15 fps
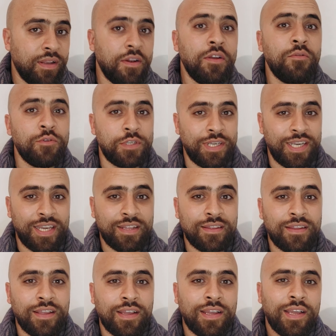
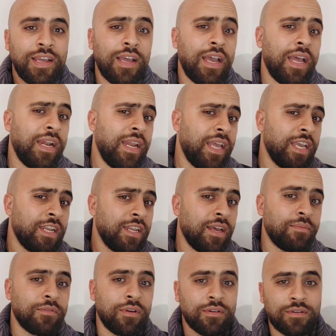لجزئين هنلاقي
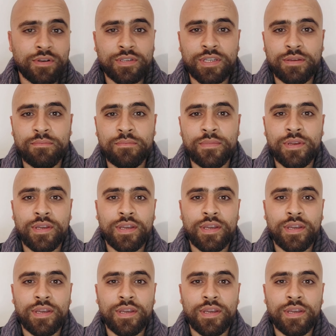إنها بتنقسم